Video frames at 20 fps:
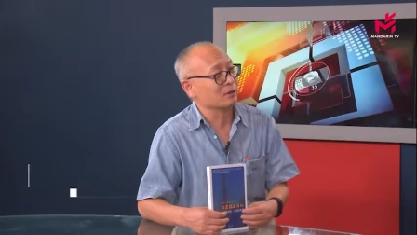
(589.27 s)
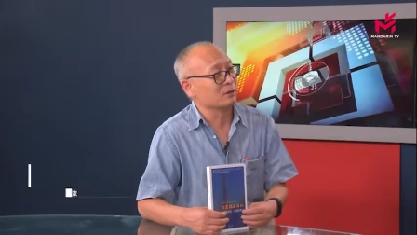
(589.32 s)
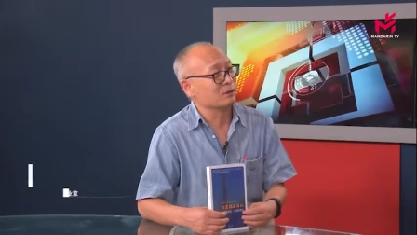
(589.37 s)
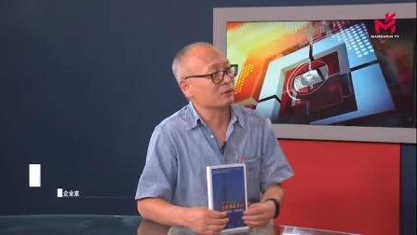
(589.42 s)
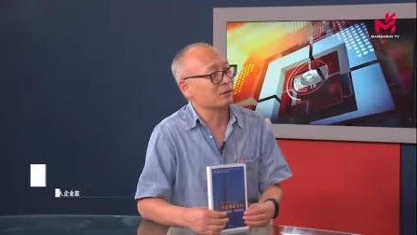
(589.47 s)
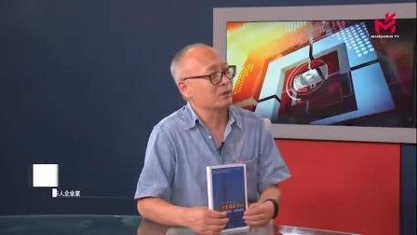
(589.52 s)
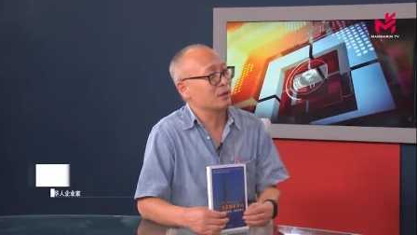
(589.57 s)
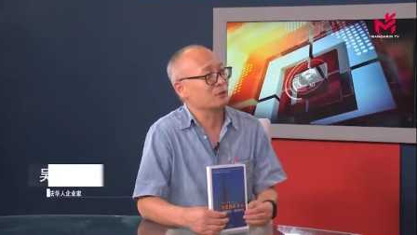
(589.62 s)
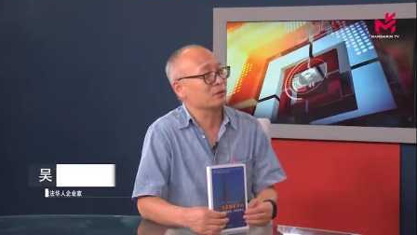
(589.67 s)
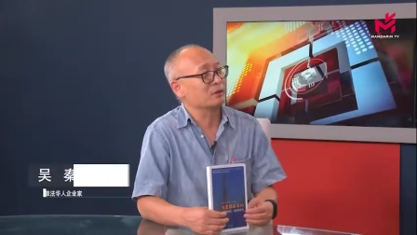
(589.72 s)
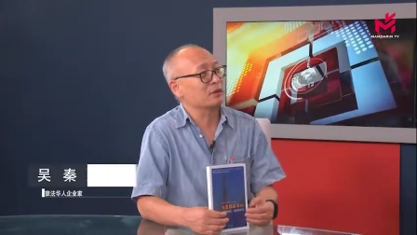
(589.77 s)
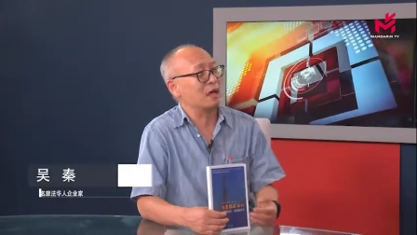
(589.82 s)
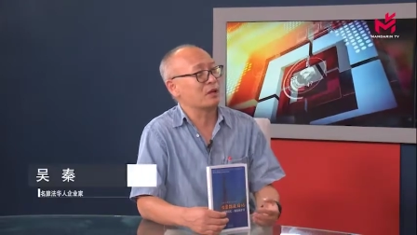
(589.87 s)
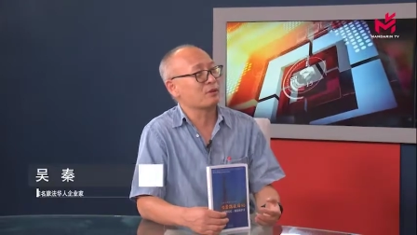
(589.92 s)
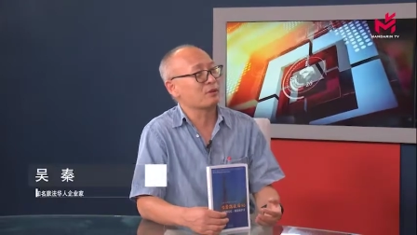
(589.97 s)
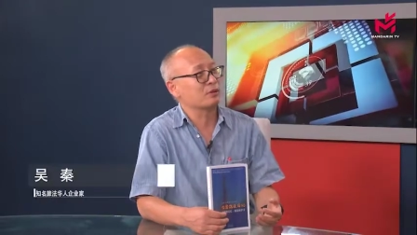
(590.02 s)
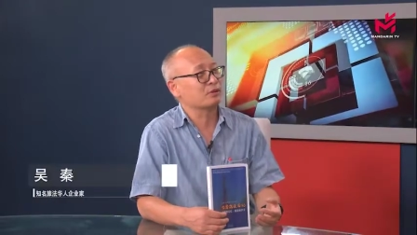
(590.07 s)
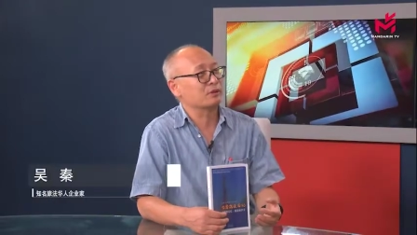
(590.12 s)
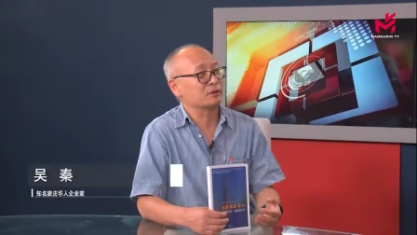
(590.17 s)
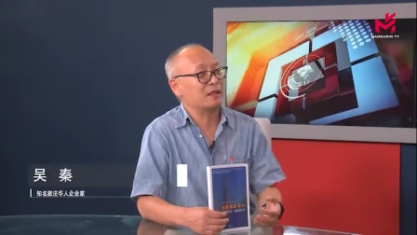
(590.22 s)
有那种感
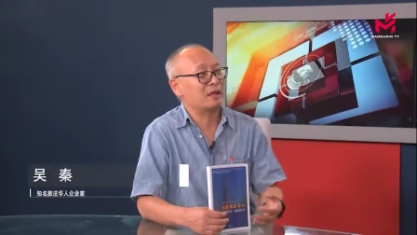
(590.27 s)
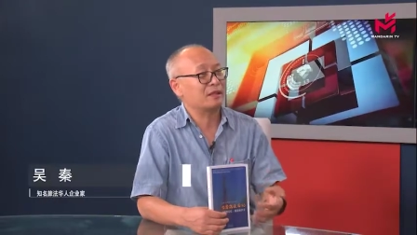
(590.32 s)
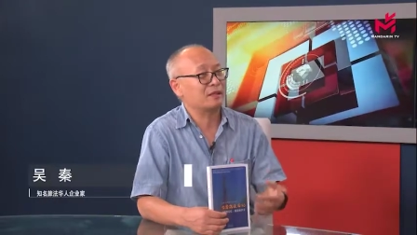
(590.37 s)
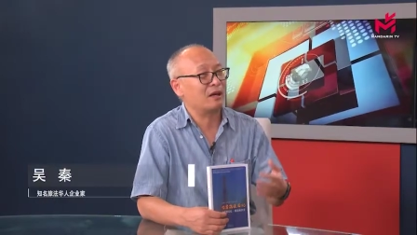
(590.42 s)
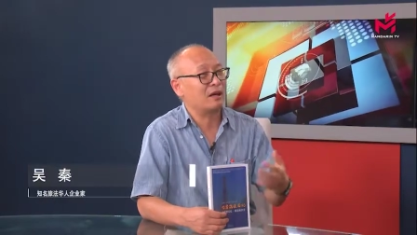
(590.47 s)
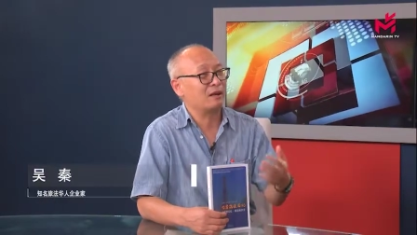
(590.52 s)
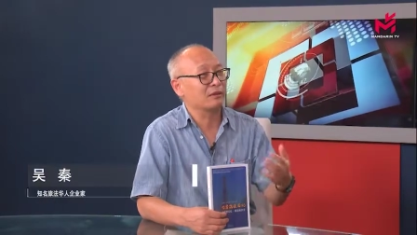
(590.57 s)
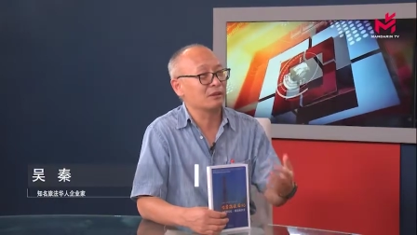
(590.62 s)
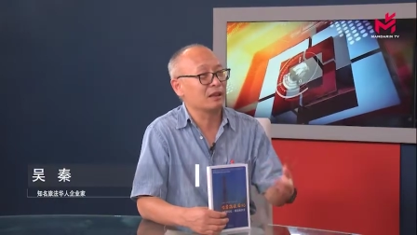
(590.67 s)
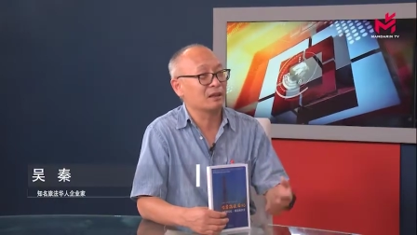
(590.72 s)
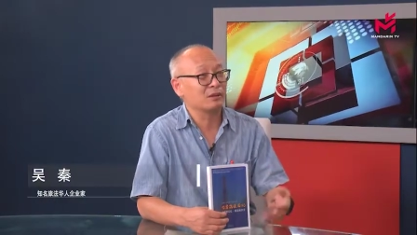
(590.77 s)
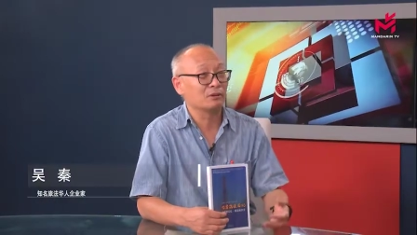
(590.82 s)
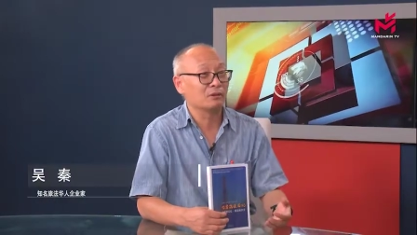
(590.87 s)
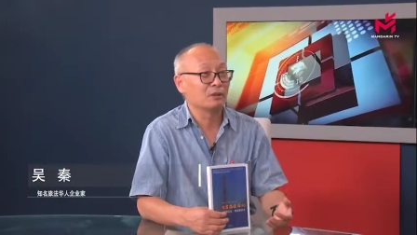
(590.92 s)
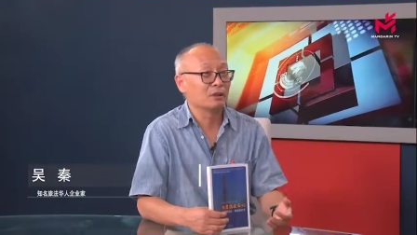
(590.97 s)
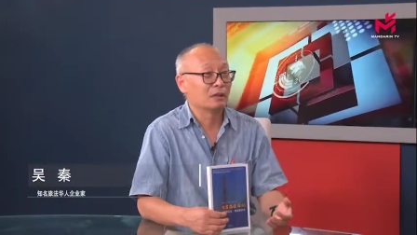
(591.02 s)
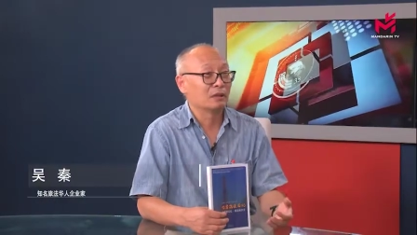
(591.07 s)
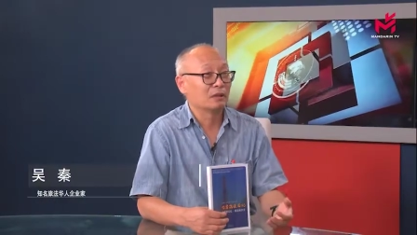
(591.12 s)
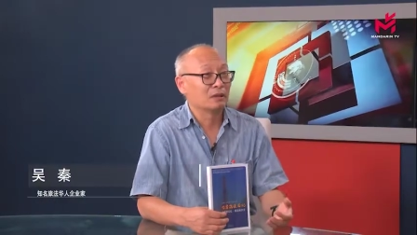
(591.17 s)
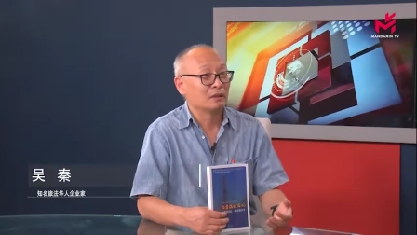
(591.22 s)
觉，就是大家好像哎呦，
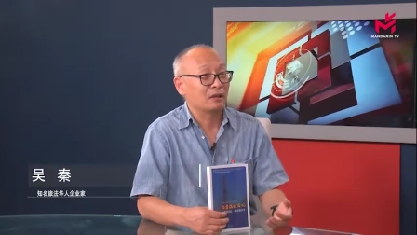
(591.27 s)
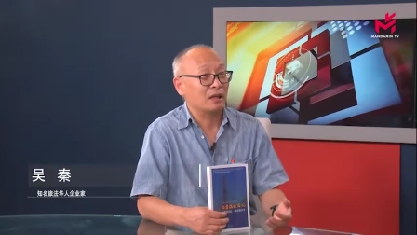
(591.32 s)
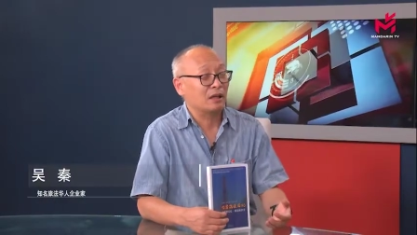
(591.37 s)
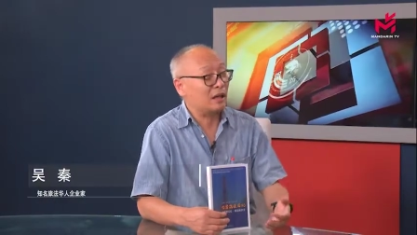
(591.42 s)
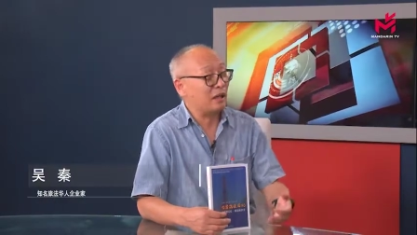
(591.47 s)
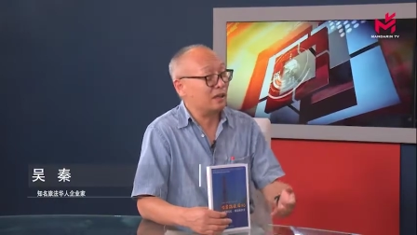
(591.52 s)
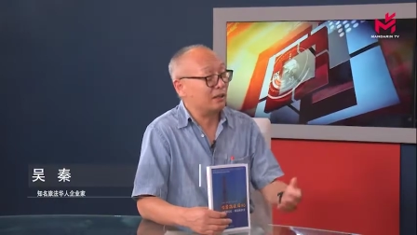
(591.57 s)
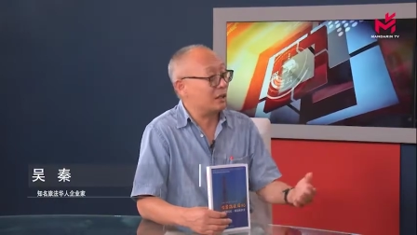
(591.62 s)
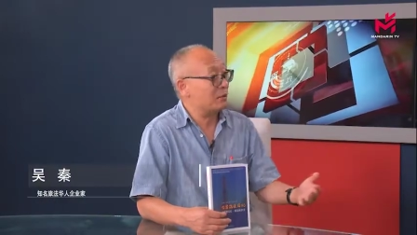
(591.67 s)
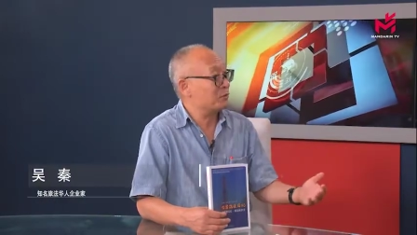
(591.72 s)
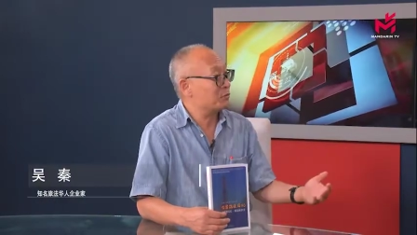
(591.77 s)
哎呀，他们